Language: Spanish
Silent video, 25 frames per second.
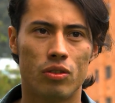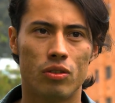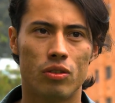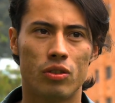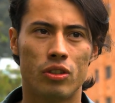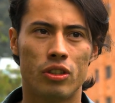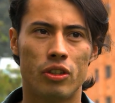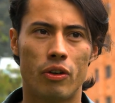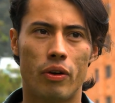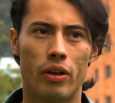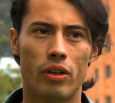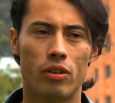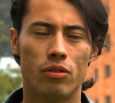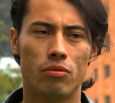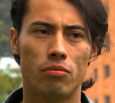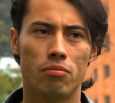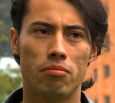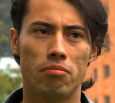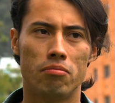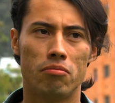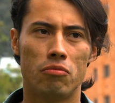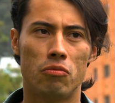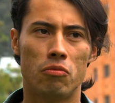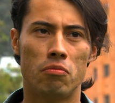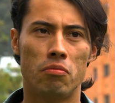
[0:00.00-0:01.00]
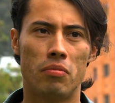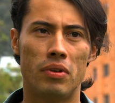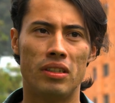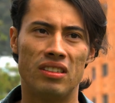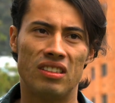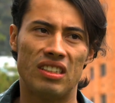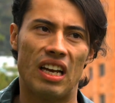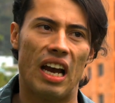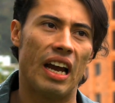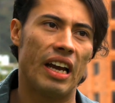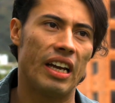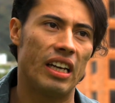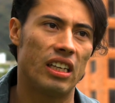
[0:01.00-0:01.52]
o, llevar un,
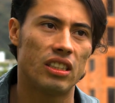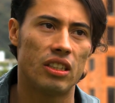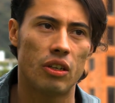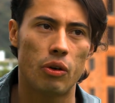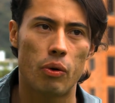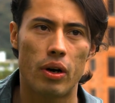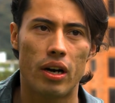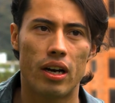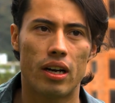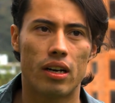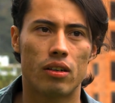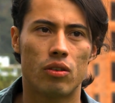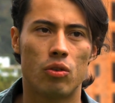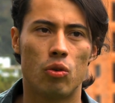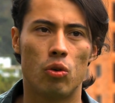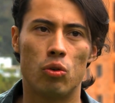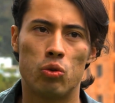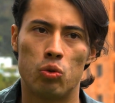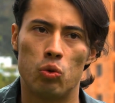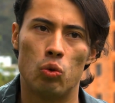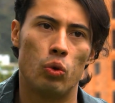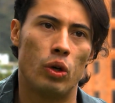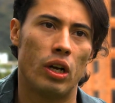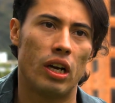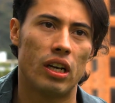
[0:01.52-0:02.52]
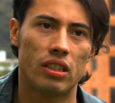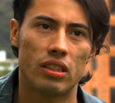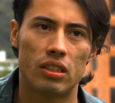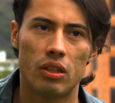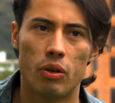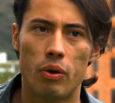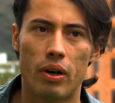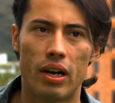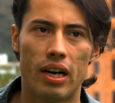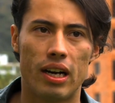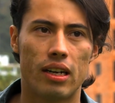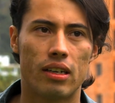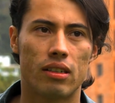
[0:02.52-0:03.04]
mensaje, llevar cultura,
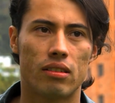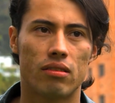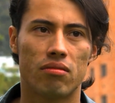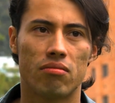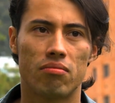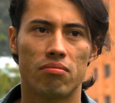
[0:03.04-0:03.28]
llevar,